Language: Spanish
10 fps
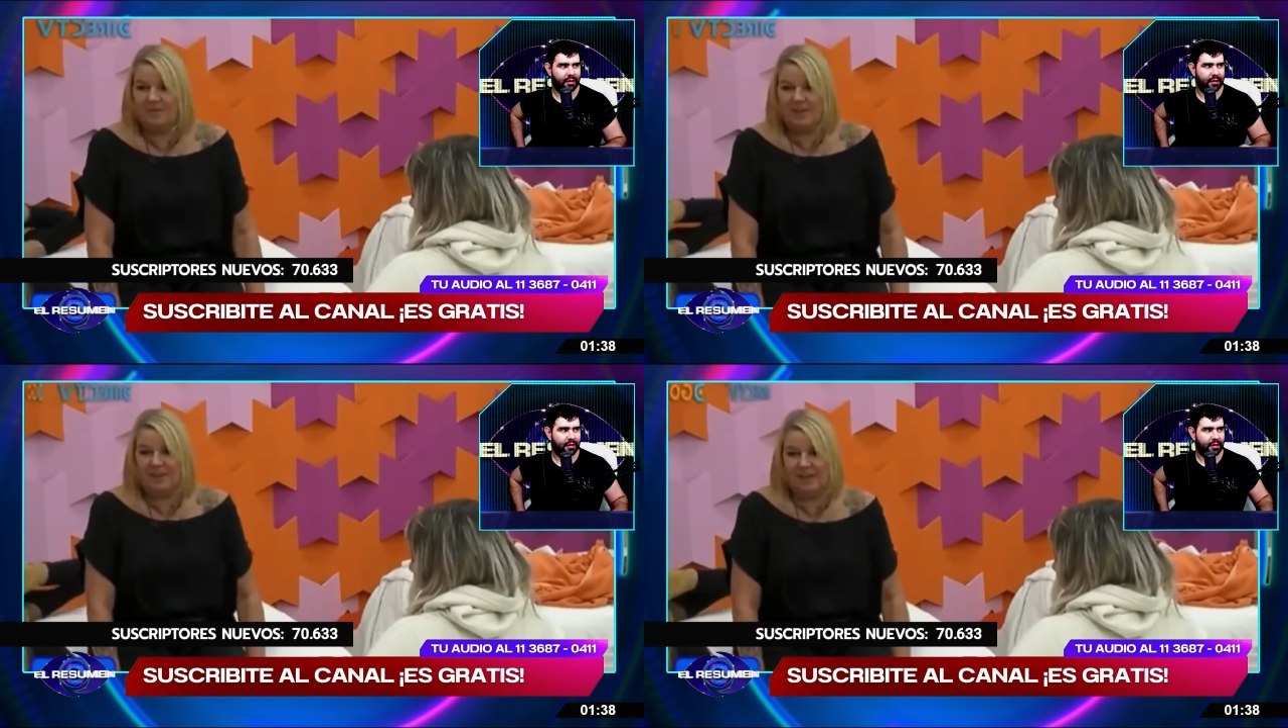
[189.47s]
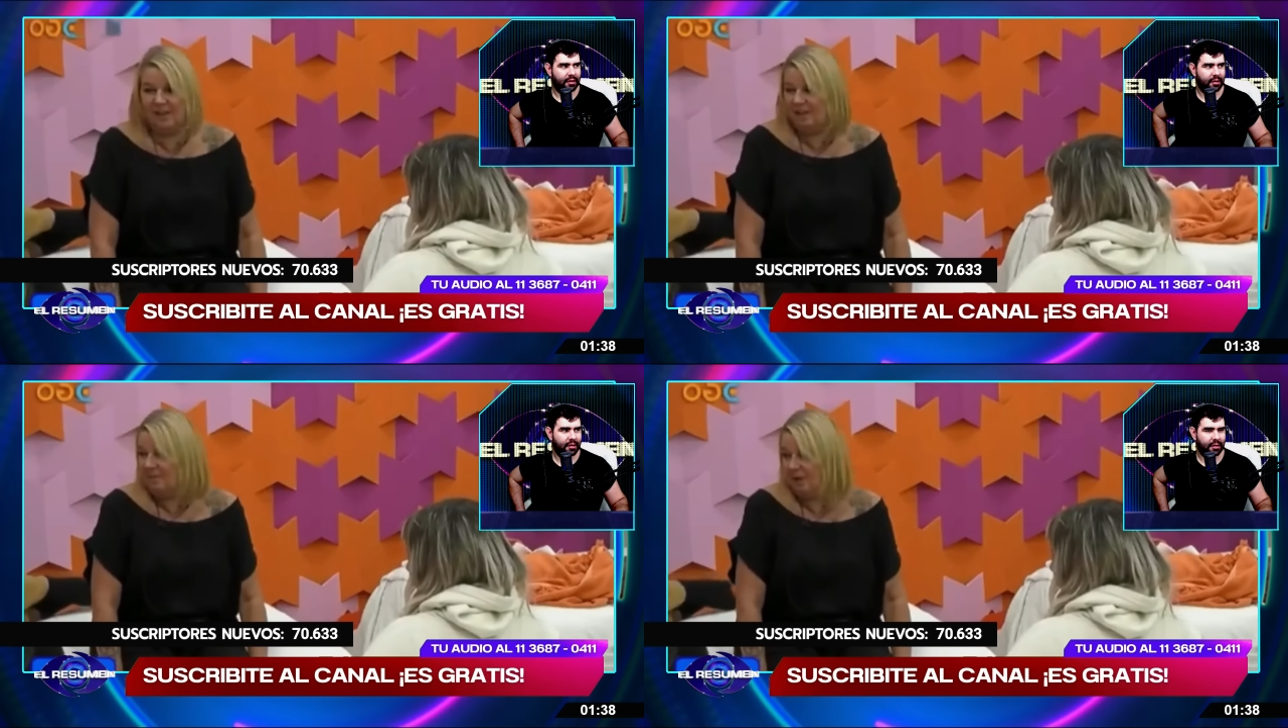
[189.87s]
para que
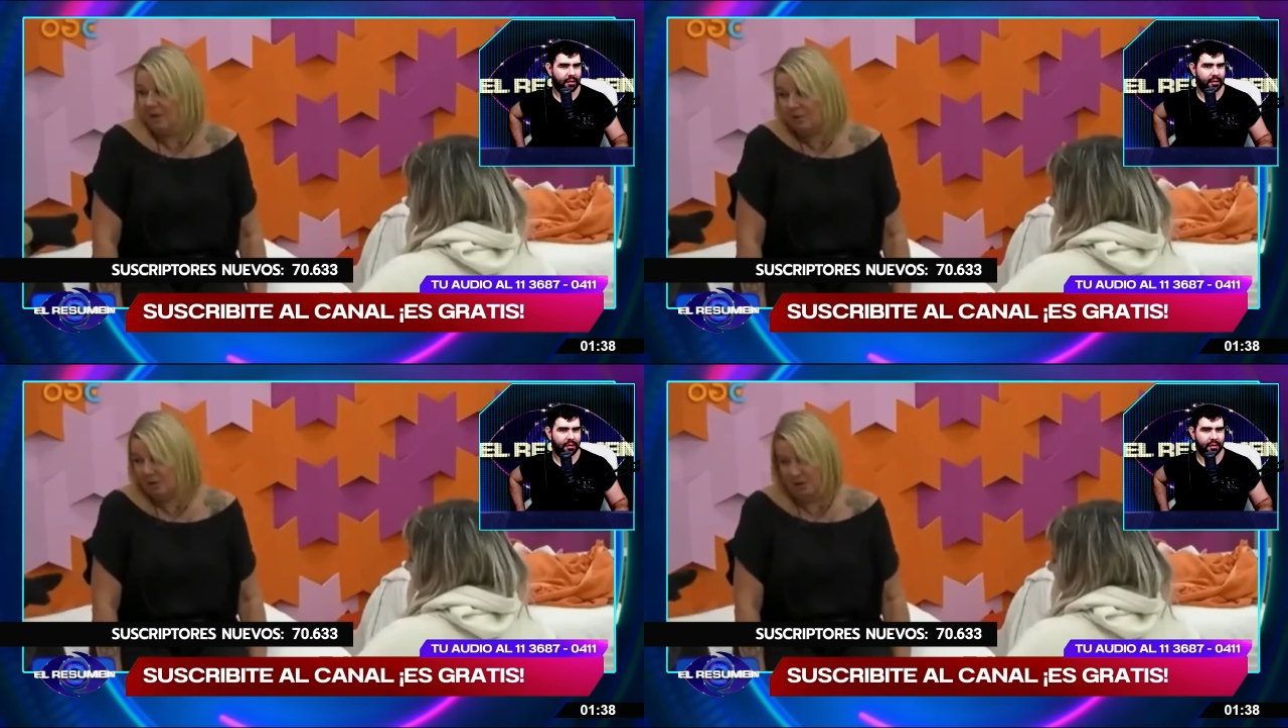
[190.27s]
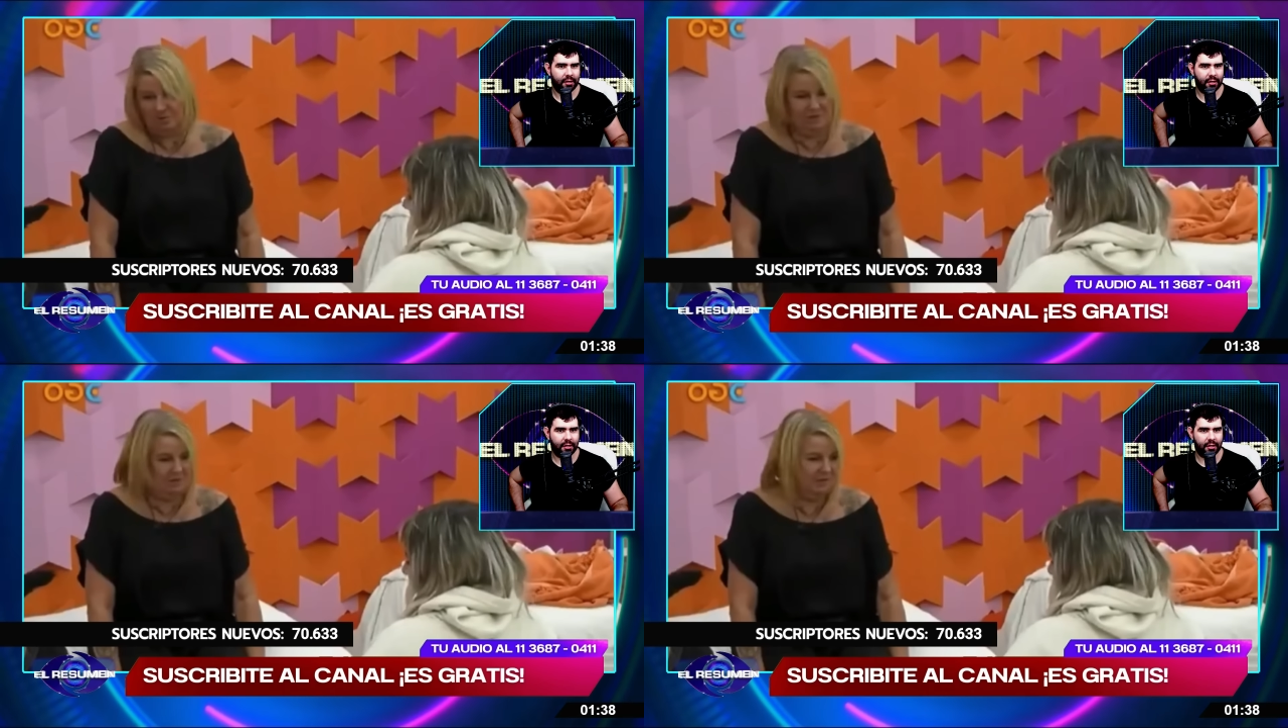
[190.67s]
quede para otros,
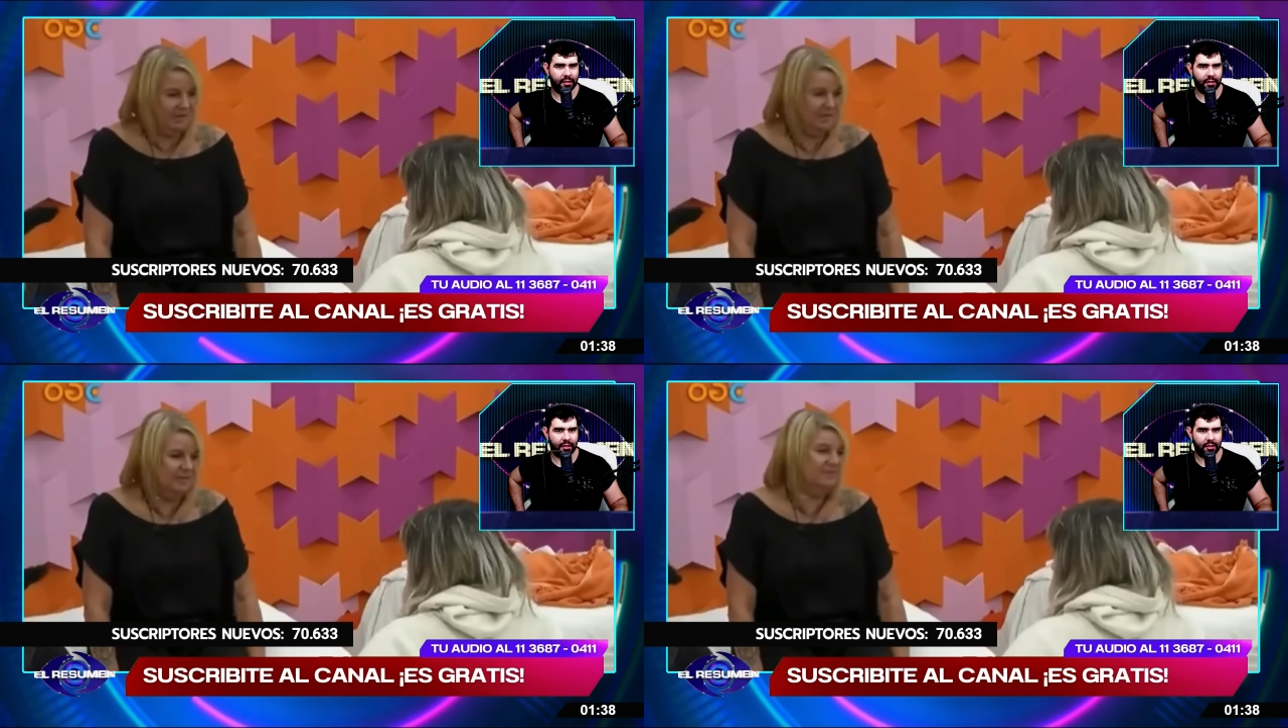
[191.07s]
mi amor.